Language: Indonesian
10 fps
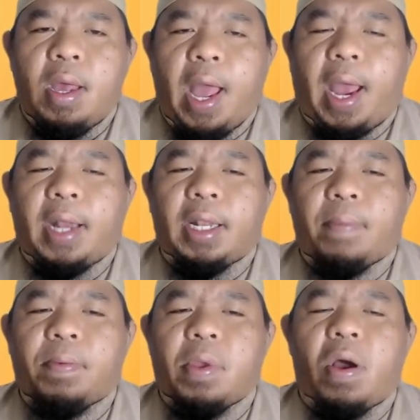Akan
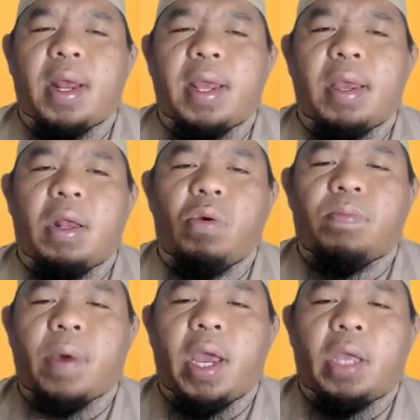tapi orang yang
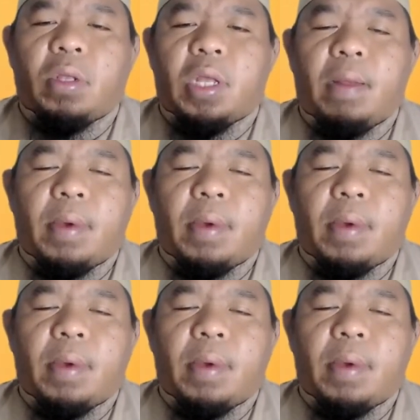lupa itu dalam